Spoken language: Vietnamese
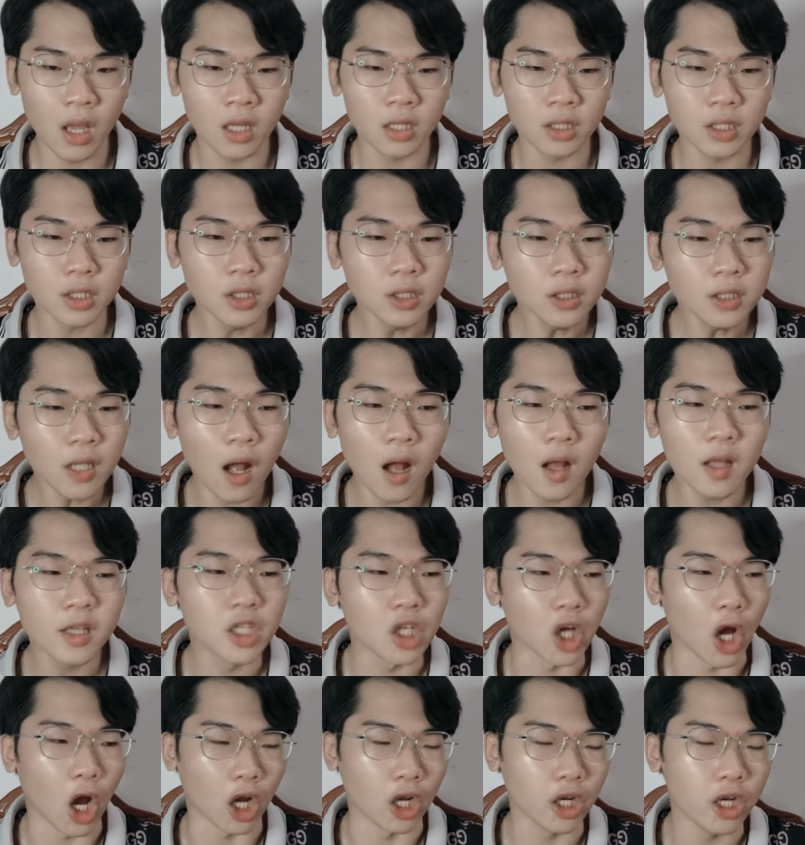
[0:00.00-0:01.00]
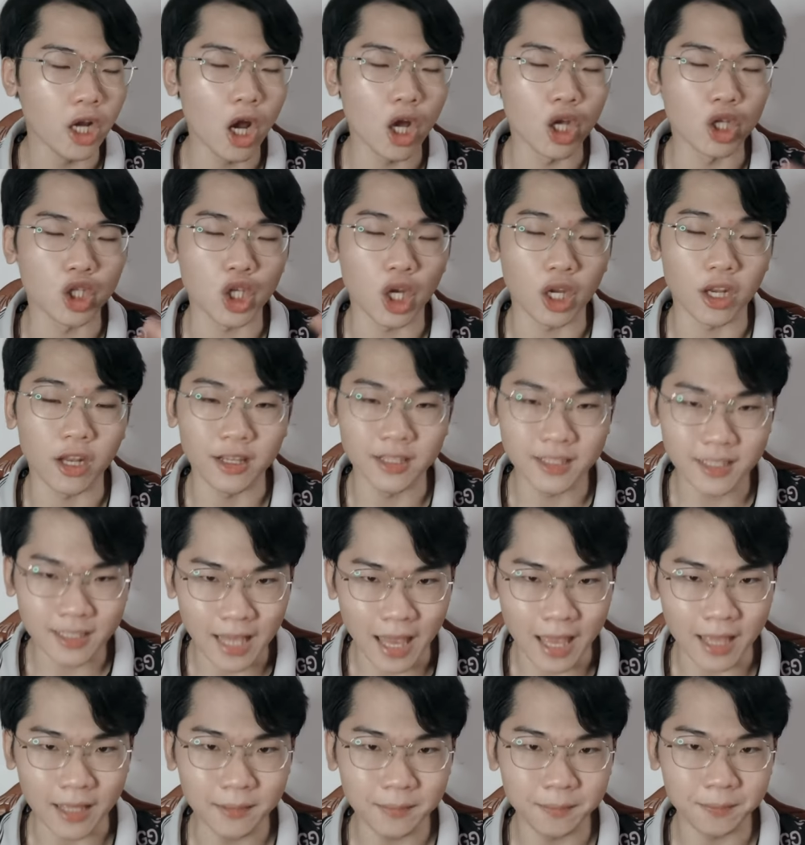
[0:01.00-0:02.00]
Cứ thế ngẩn ngơ cho đến
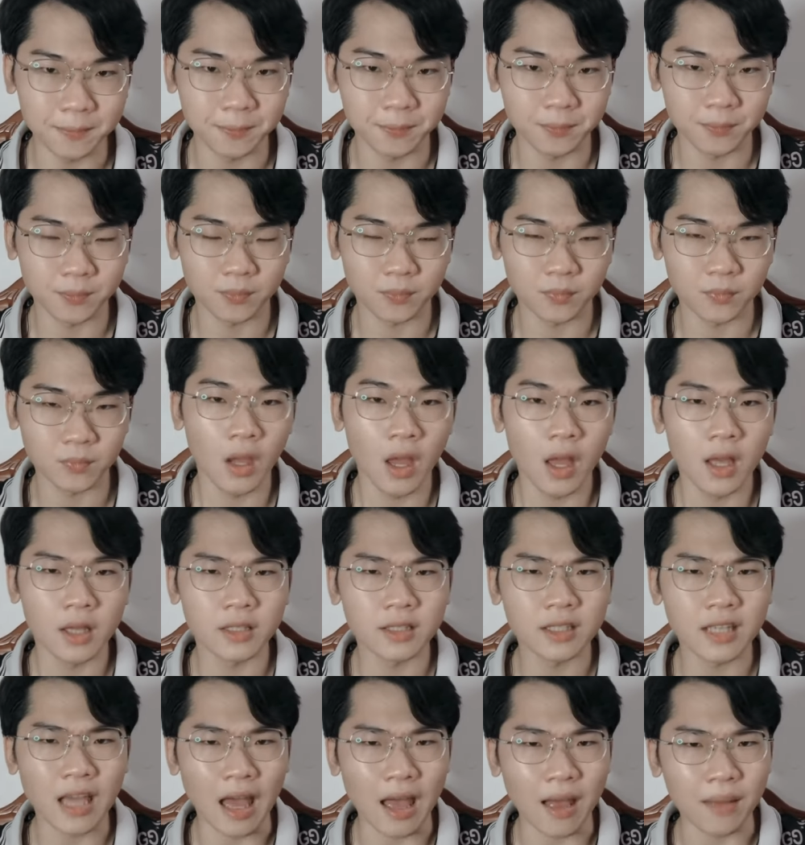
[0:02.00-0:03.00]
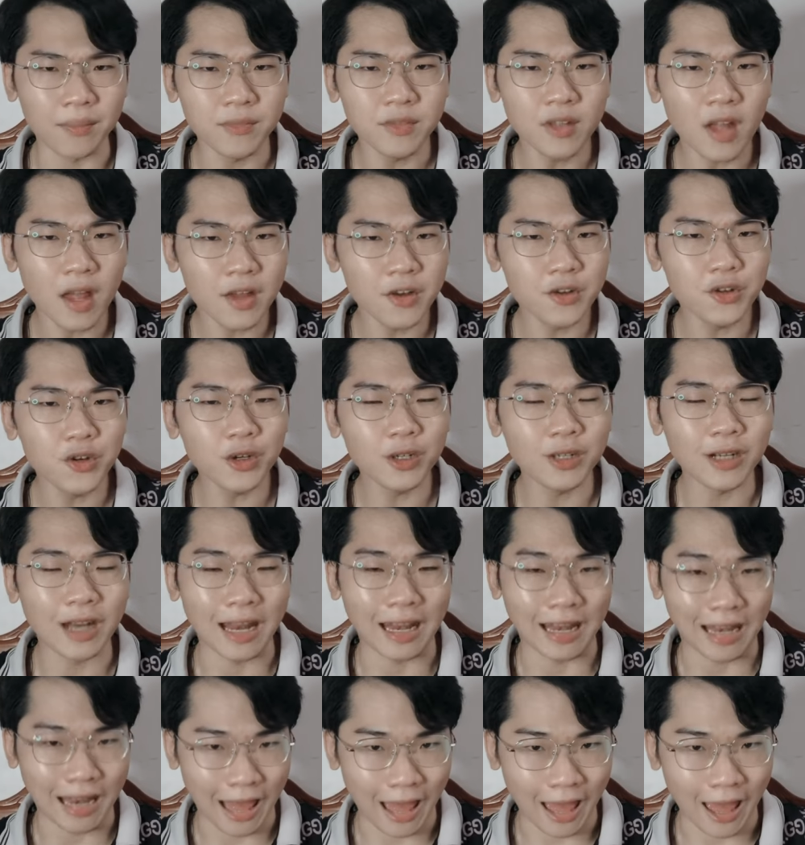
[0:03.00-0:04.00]
sáng, cảm thấy rất là
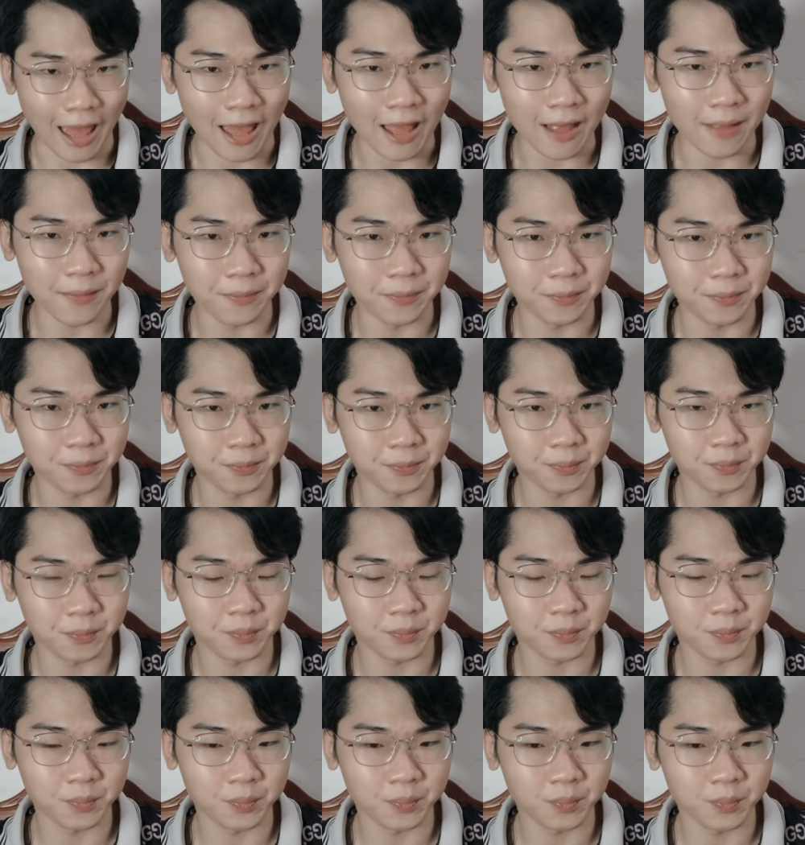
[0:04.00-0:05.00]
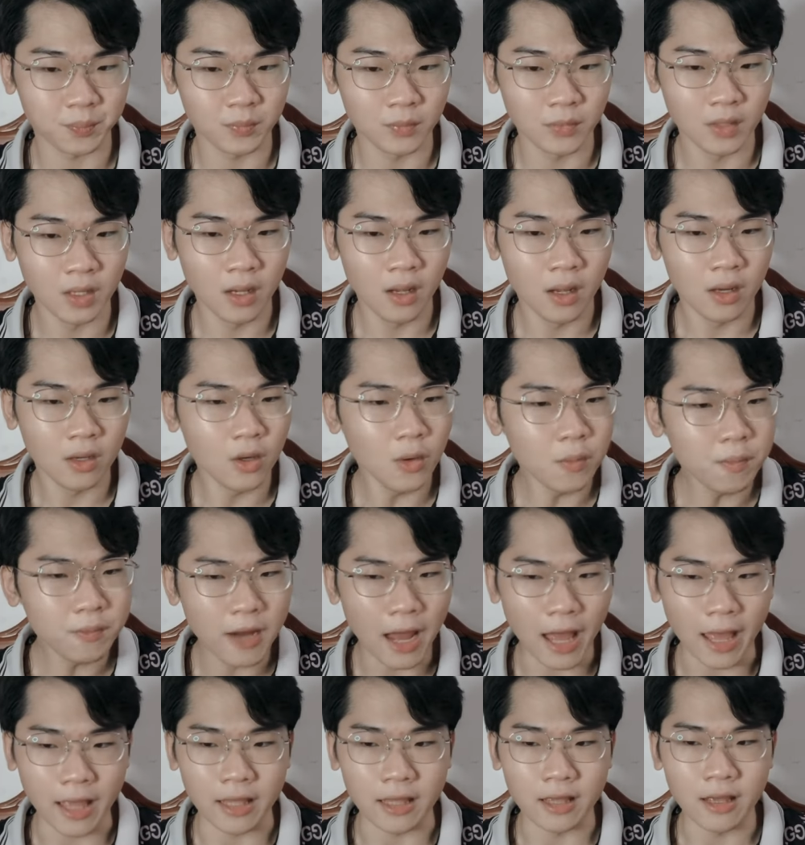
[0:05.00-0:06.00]
lạ. Lúc
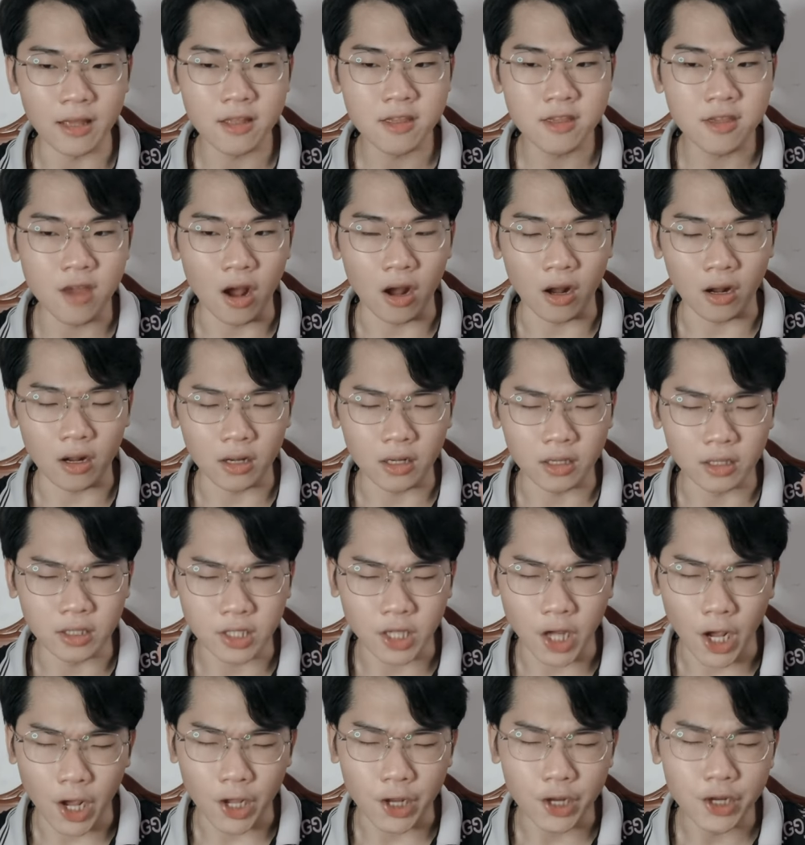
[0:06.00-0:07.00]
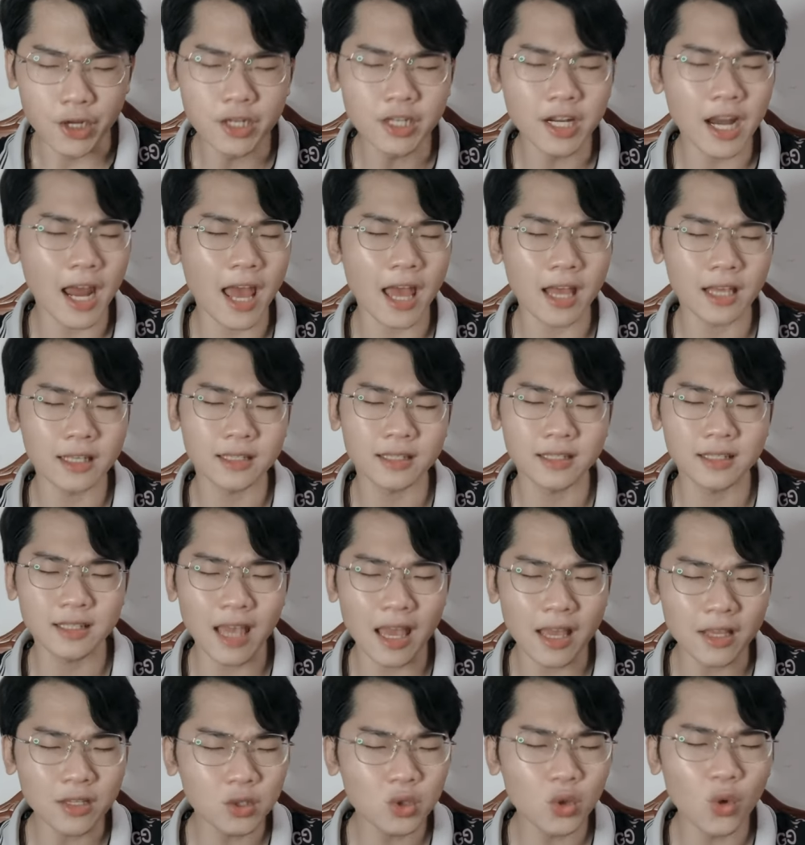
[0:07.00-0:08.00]
này chợt nghĩ ra,
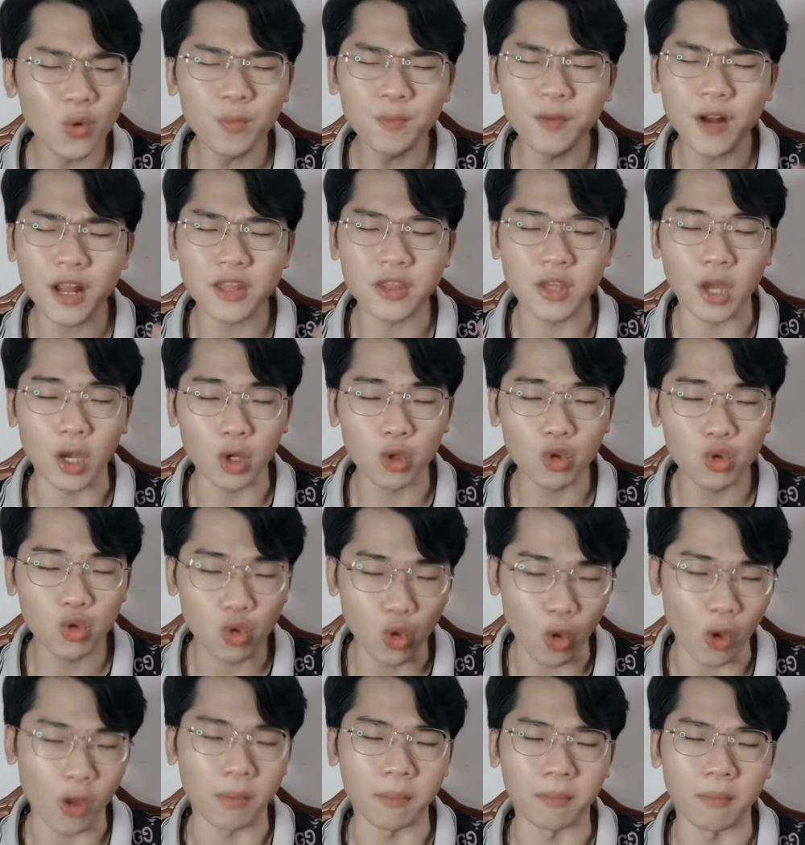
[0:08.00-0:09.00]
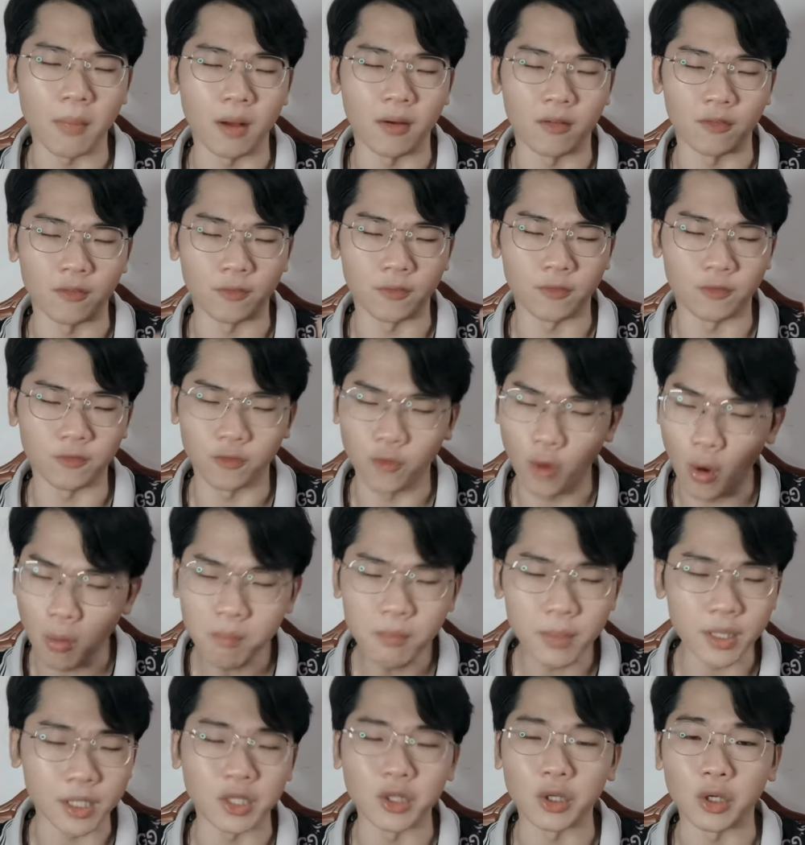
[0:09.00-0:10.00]
sáng suốt ra những chuyện mà
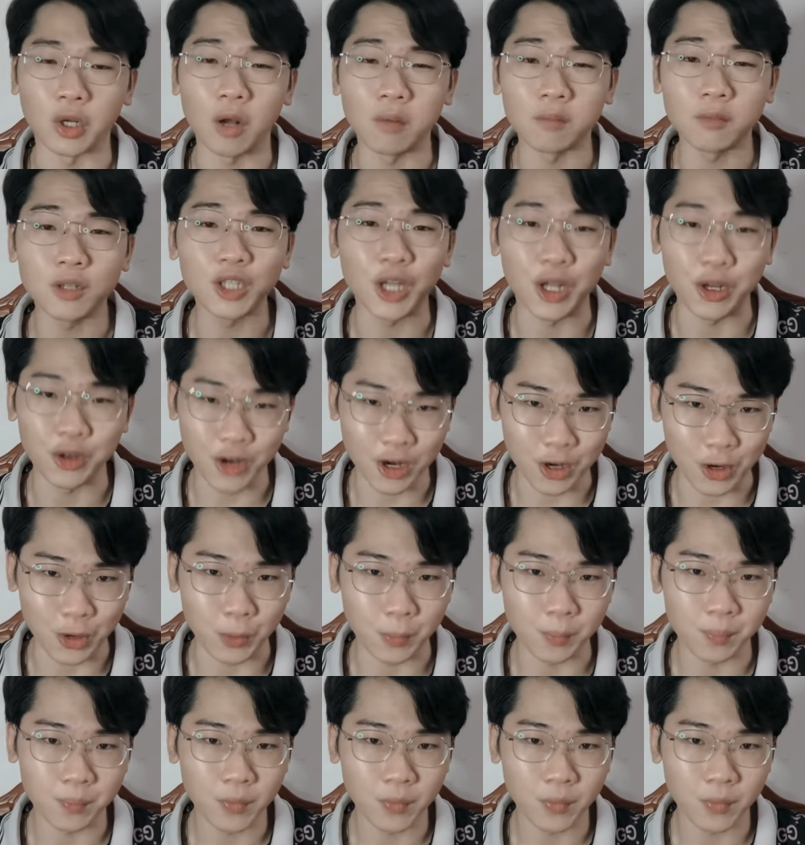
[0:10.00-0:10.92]
vốn bình thường không có nghĩ ra được.